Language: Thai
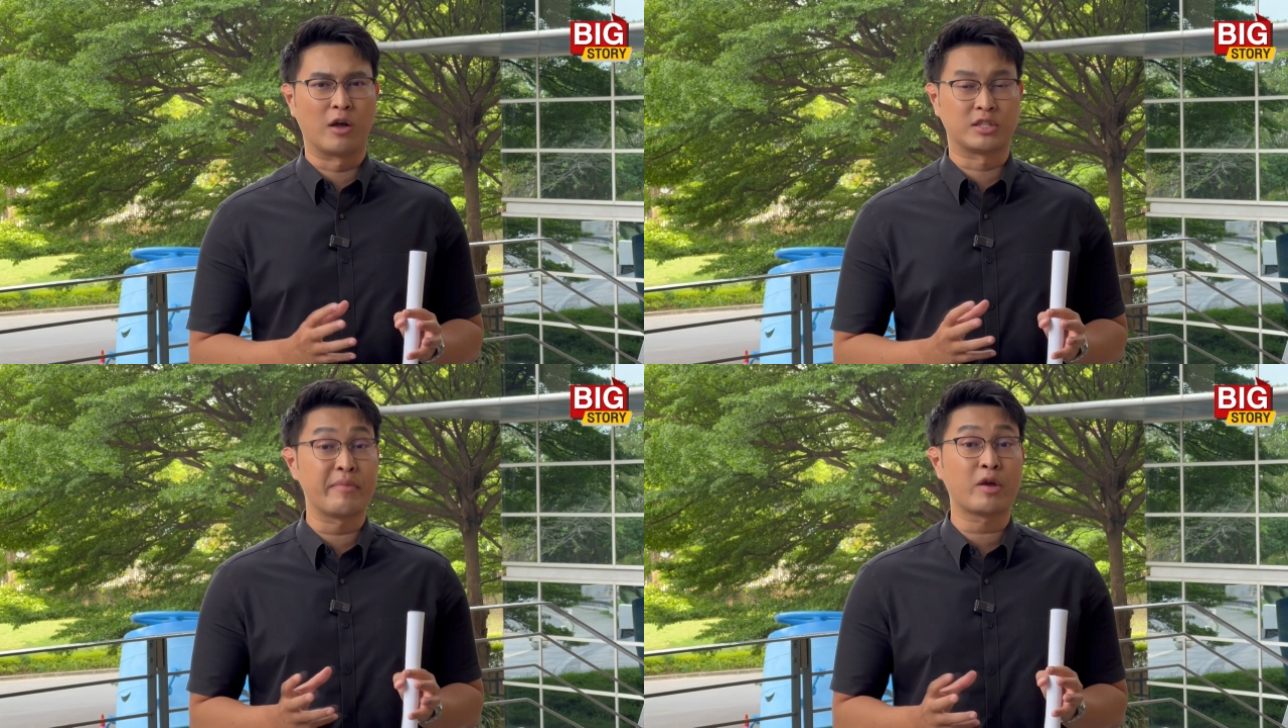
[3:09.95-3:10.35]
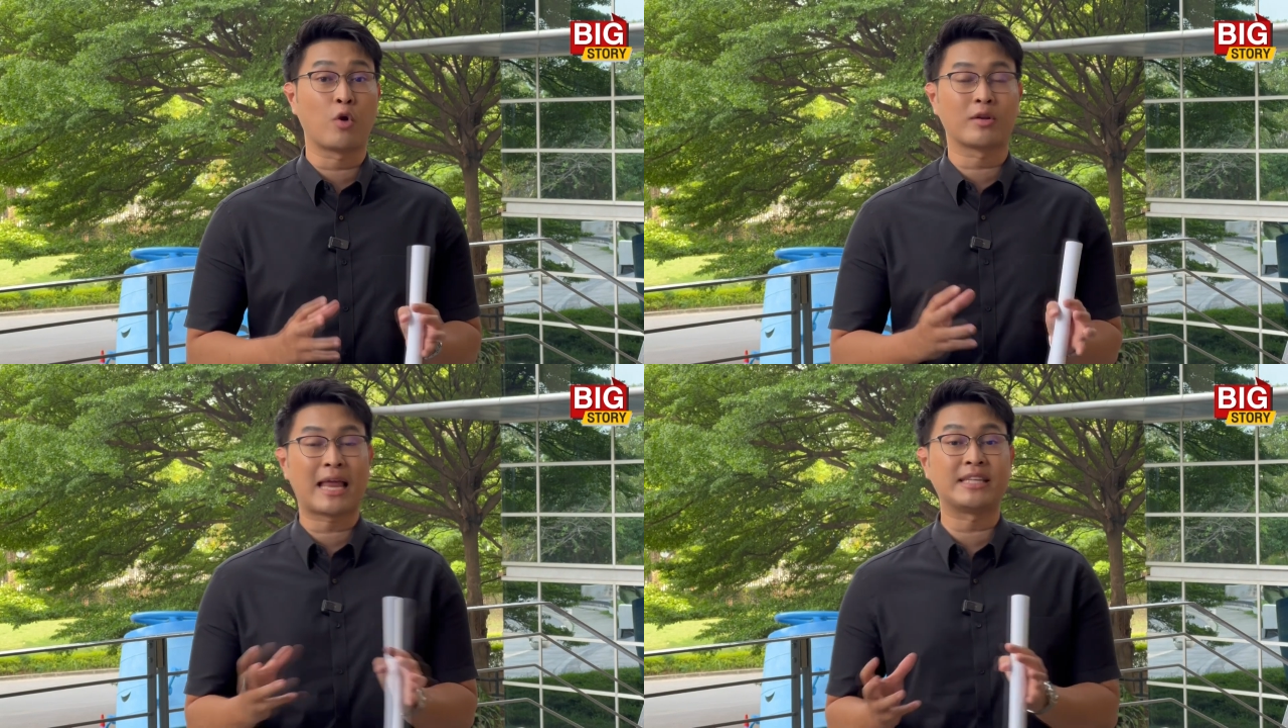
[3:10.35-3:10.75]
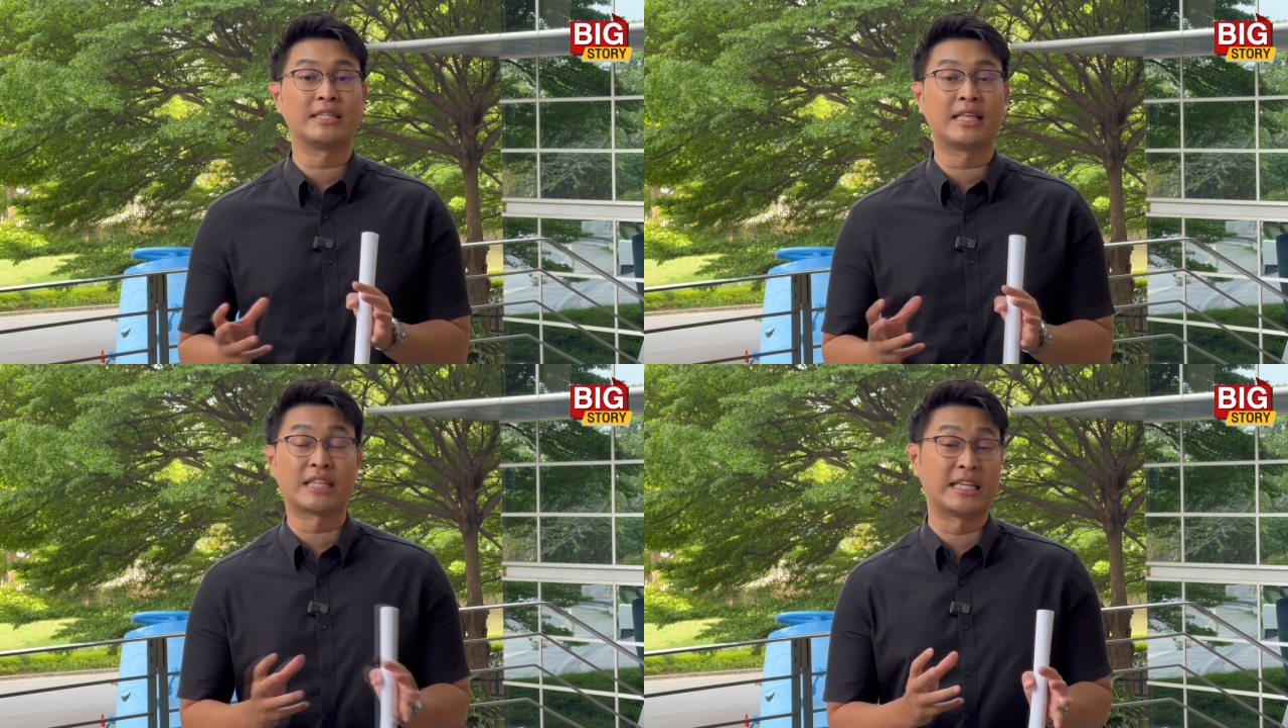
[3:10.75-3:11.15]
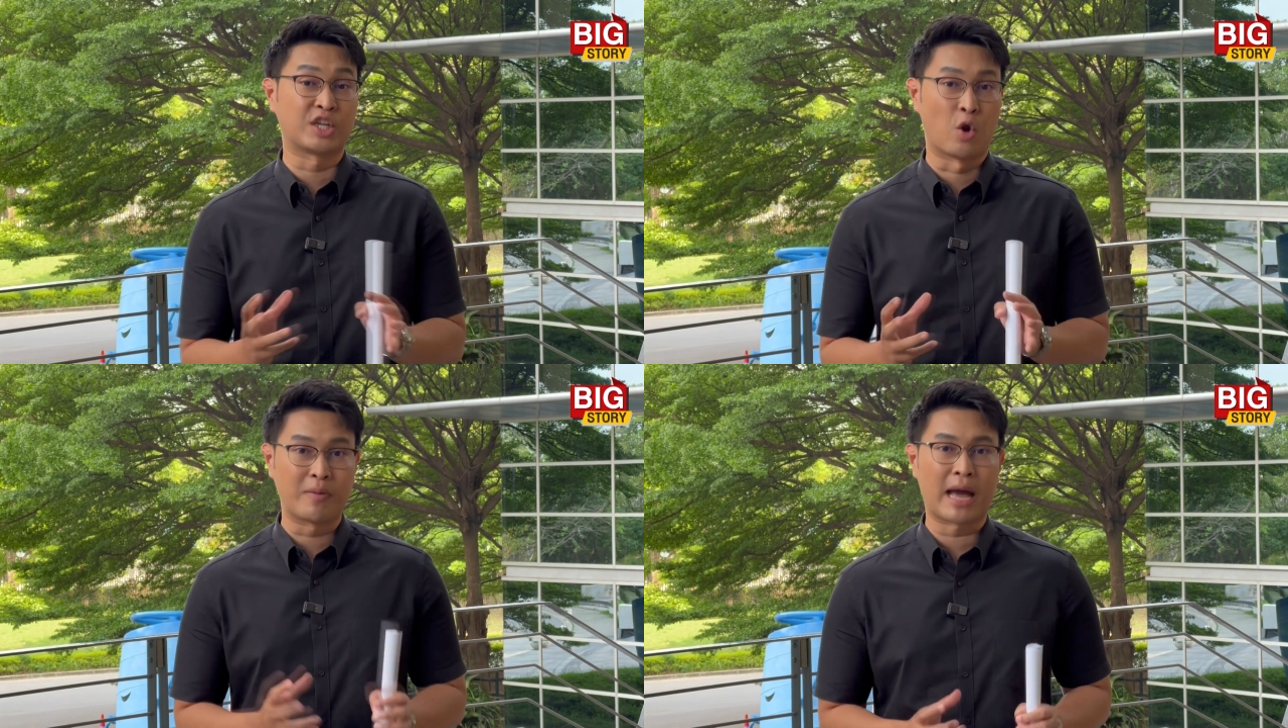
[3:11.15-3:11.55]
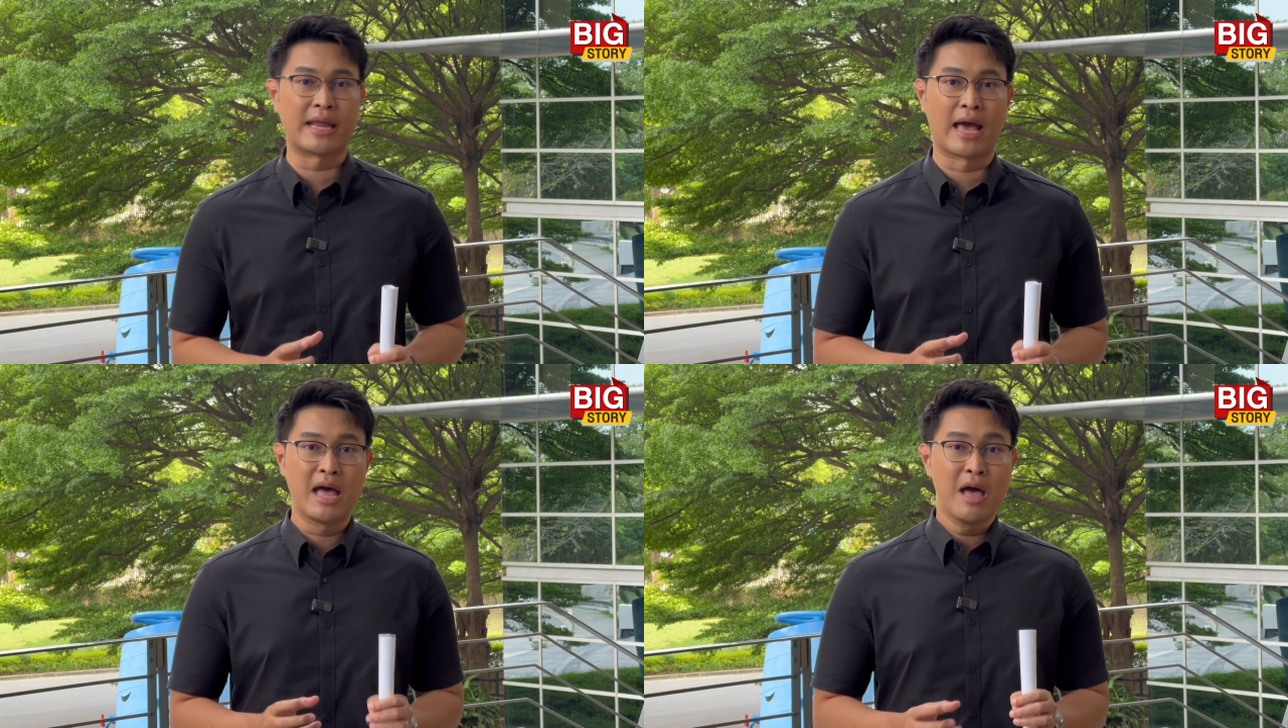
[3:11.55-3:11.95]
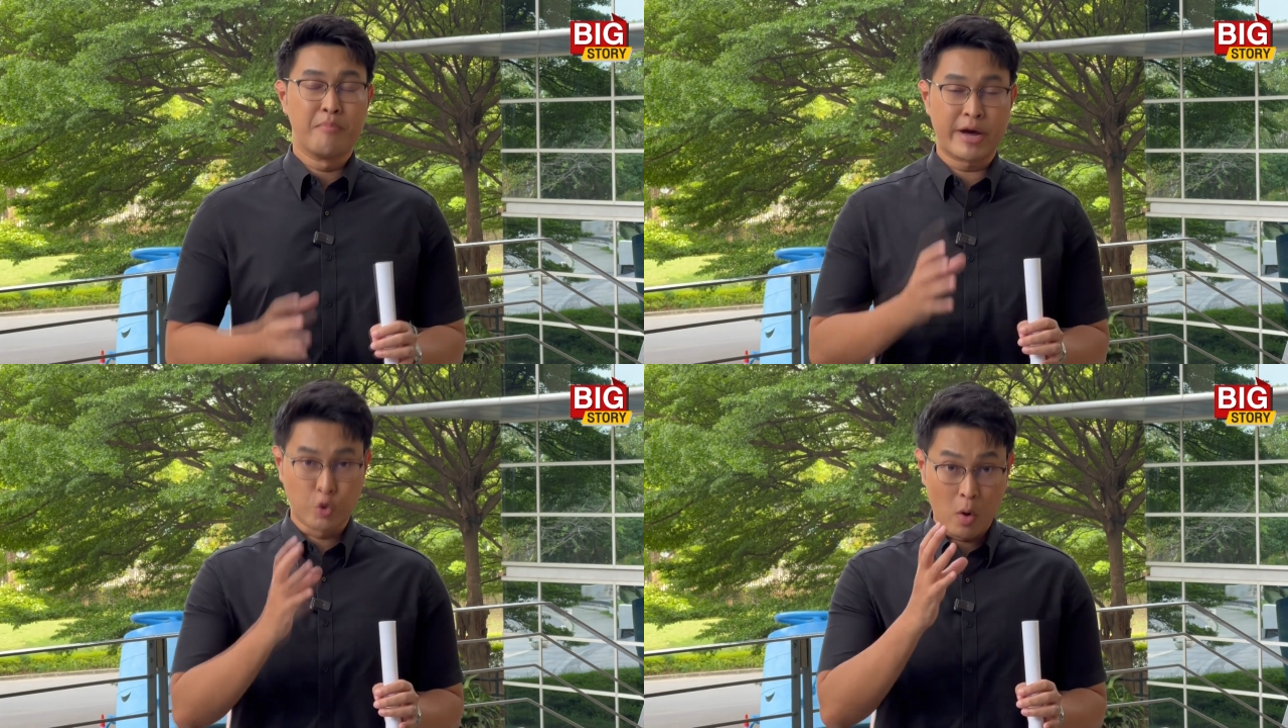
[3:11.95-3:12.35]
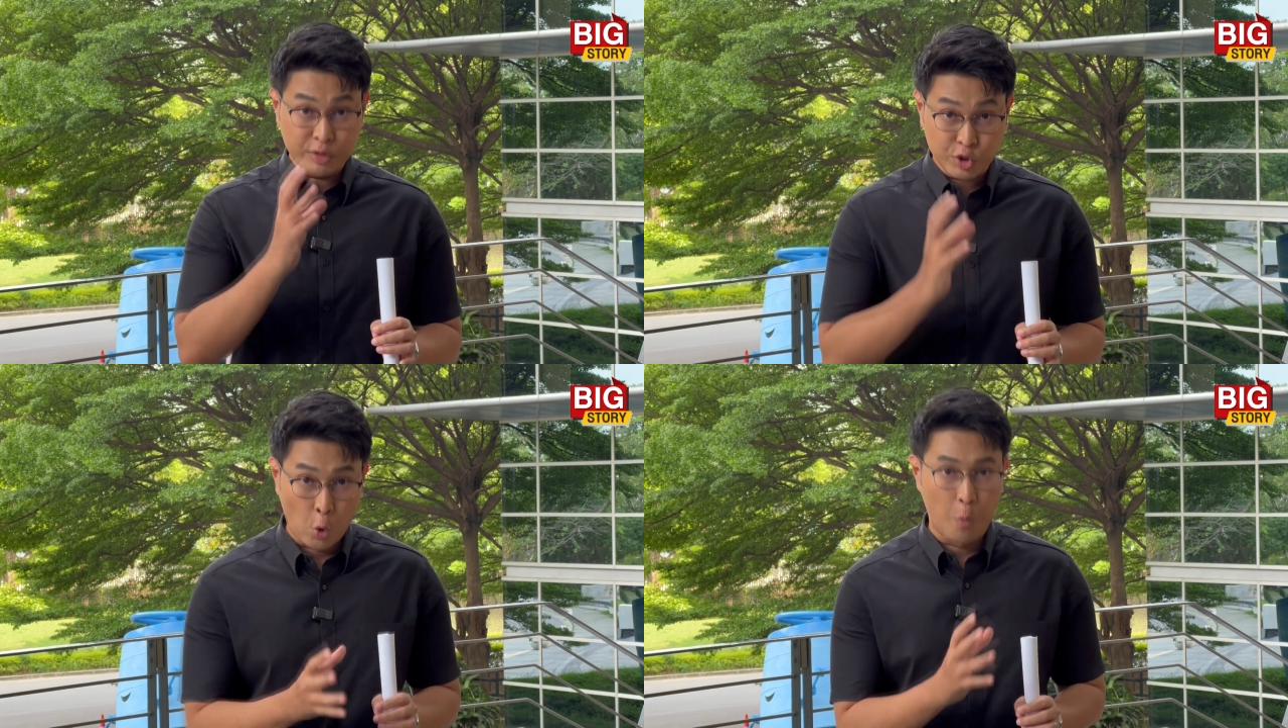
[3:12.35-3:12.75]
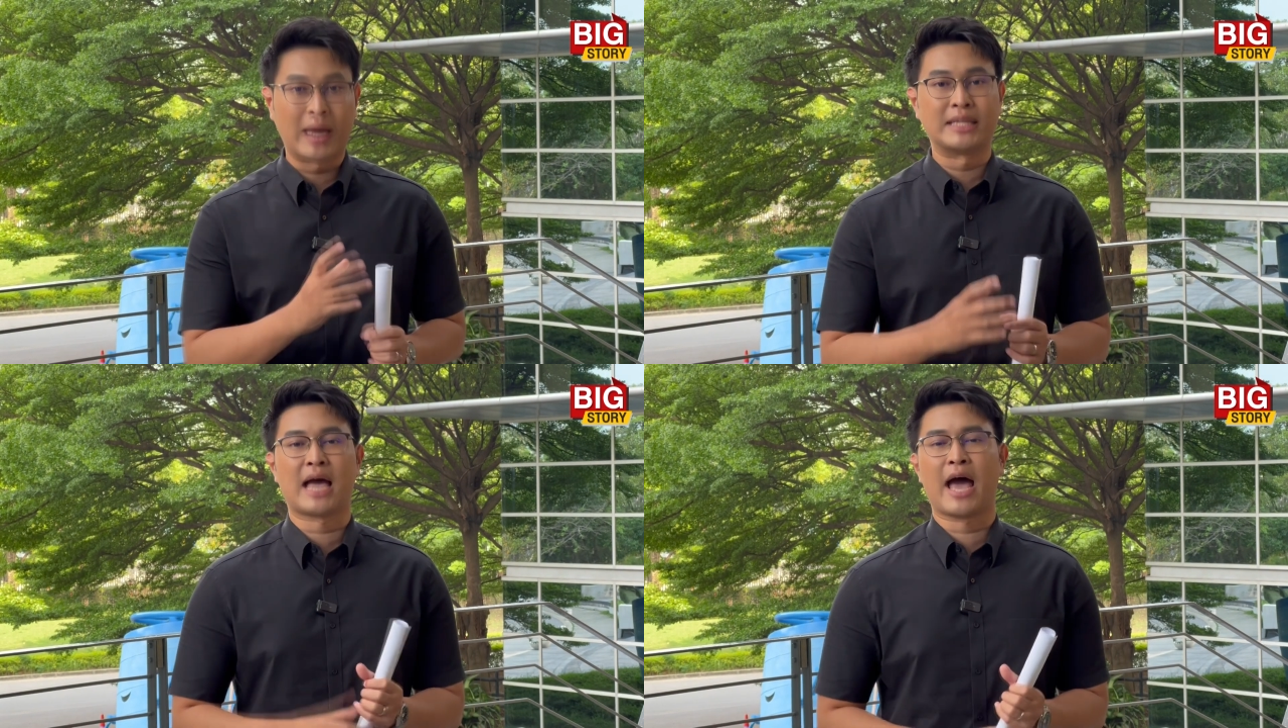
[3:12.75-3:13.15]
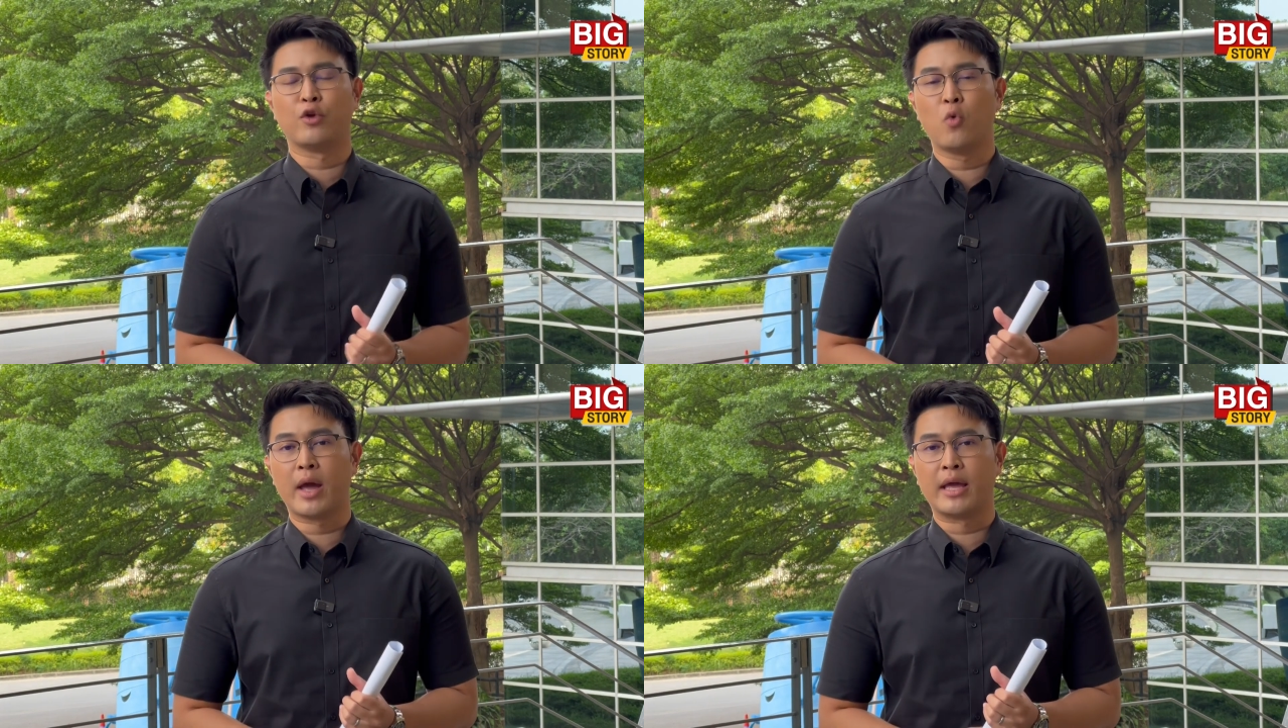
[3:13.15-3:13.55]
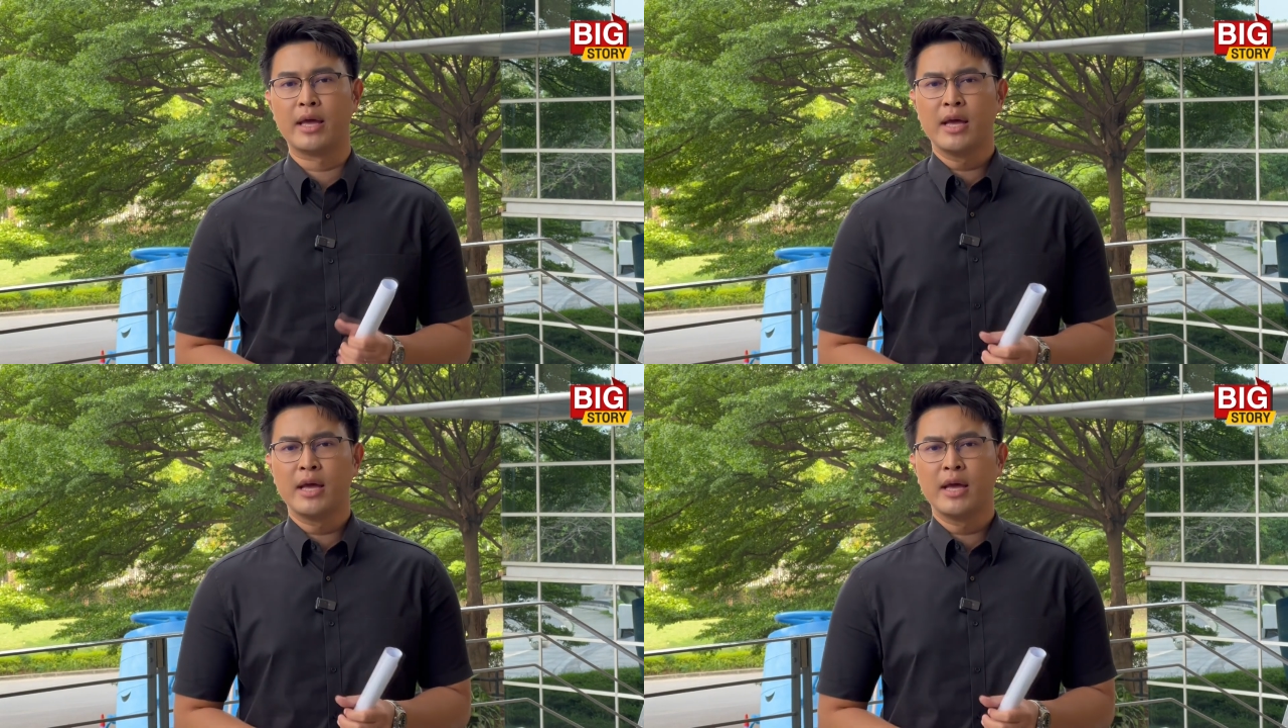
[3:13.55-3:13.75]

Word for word: จะมีคนใกล้ชิดที่สนิทสนมกันเนี่ยมาร่วมสูบกัญชาด้วย